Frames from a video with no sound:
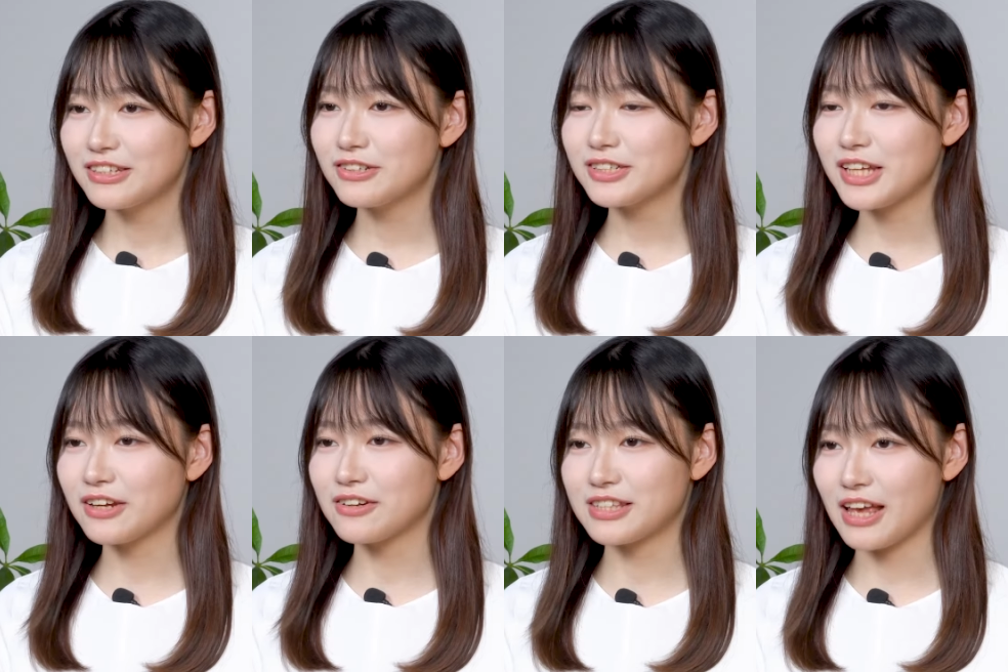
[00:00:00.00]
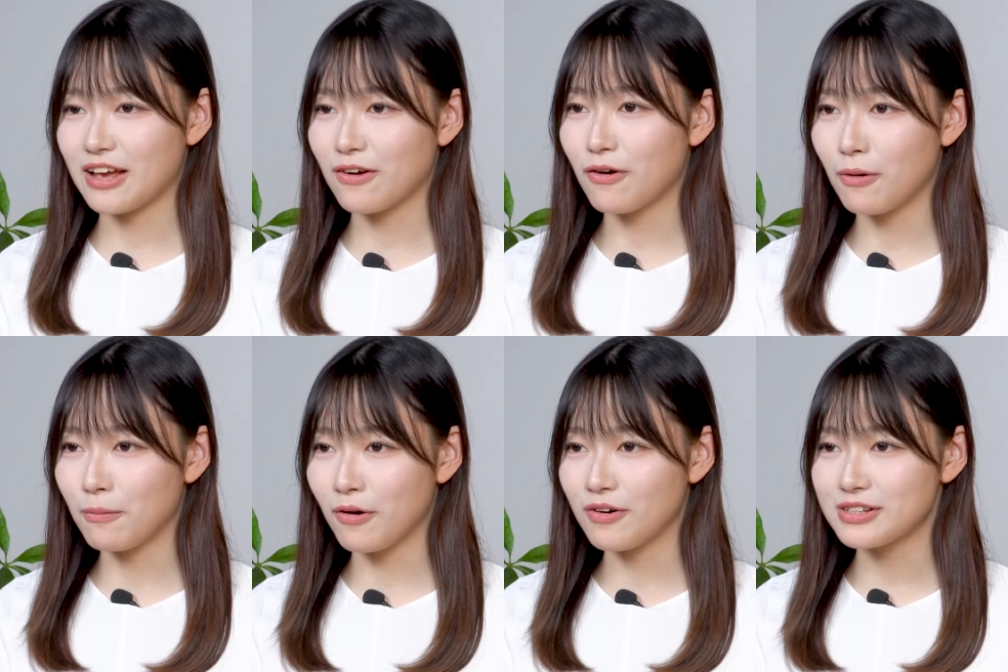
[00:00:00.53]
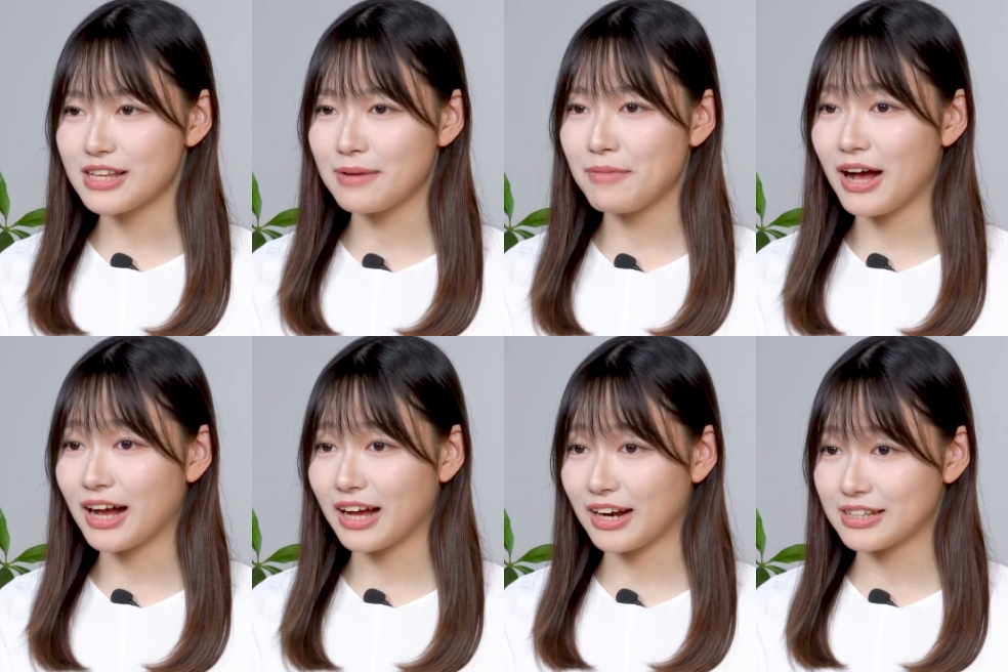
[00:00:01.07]
す商社の選考も
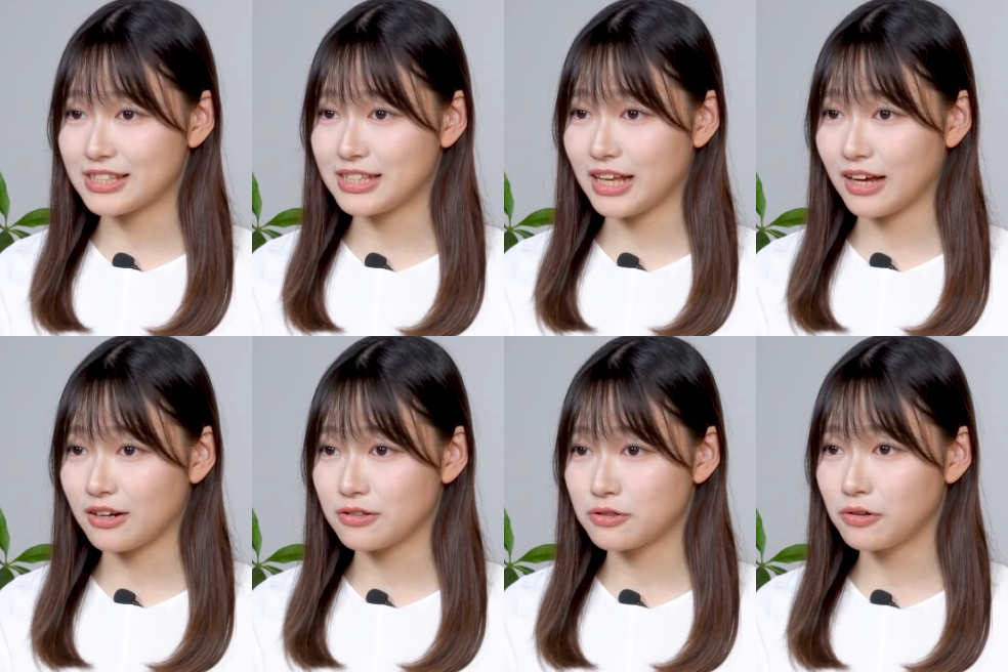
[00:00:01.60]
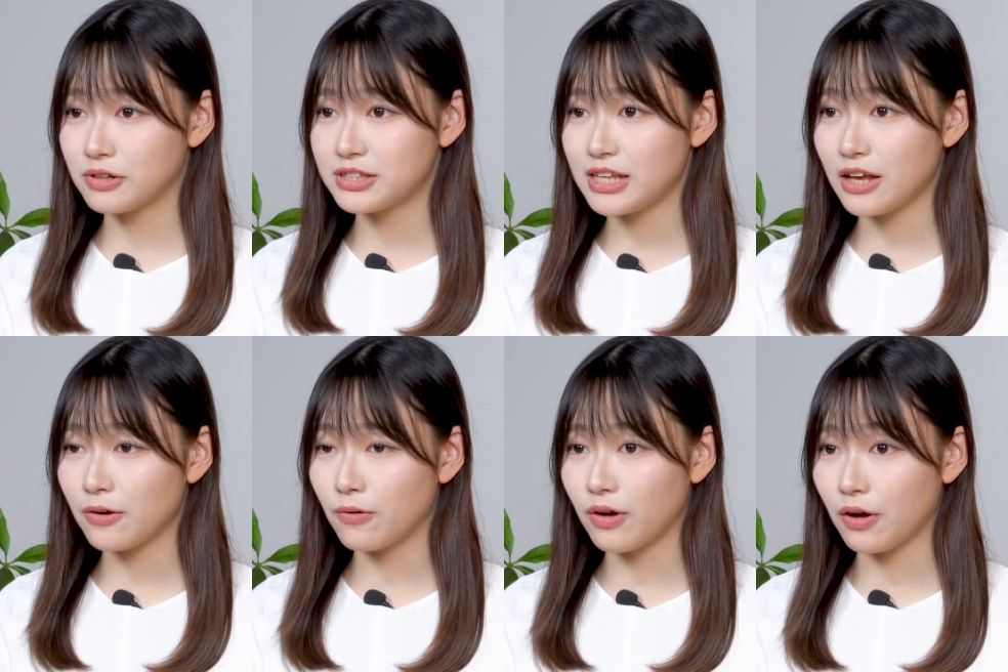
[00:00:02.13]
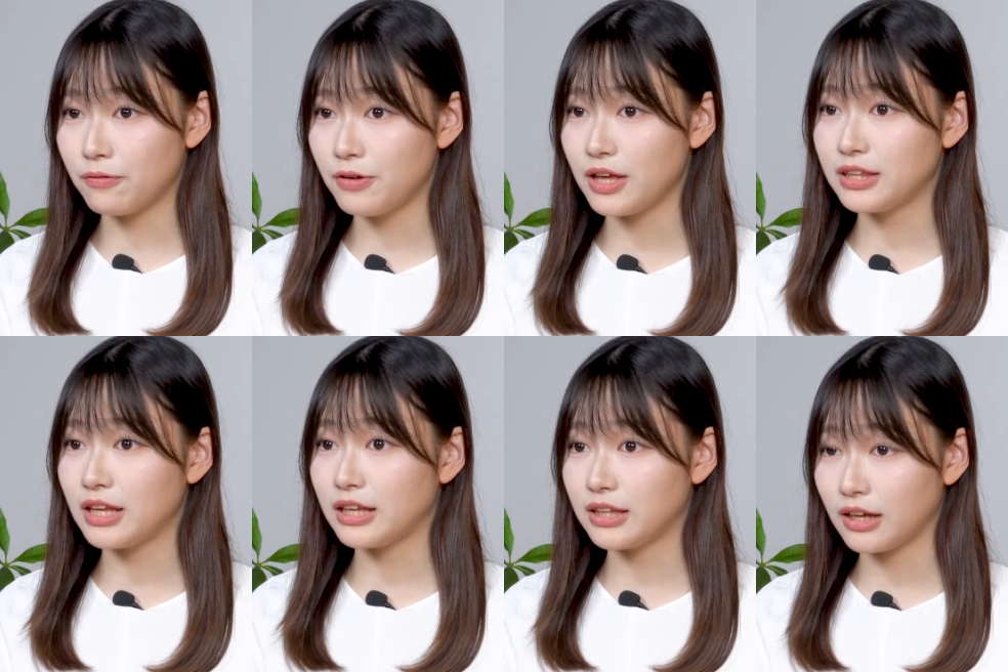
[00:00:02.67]
サマーからつながる早期選考が増え
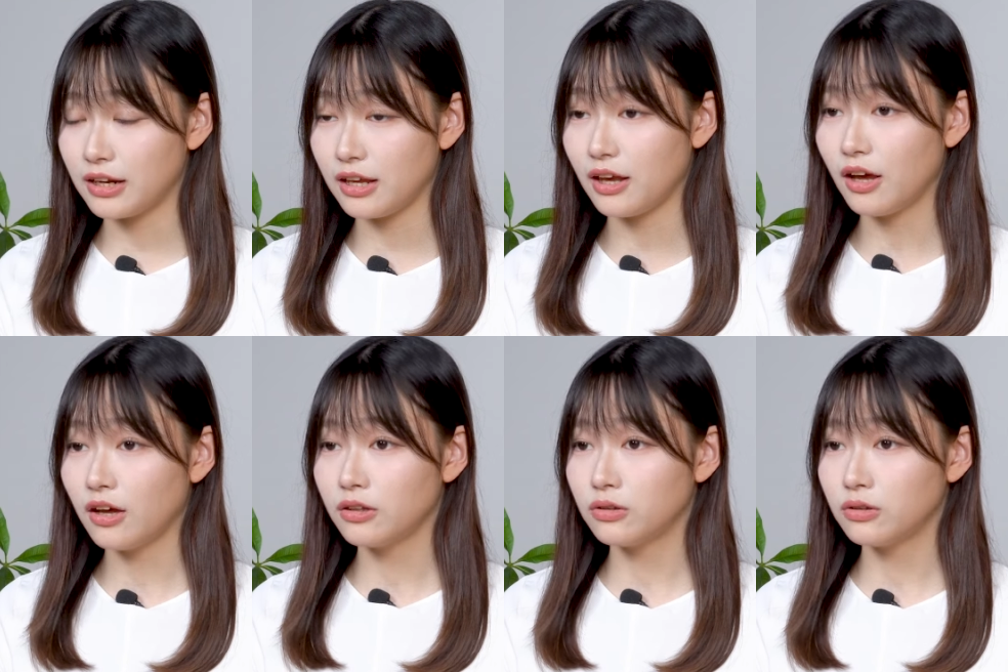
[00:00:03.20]
ていたり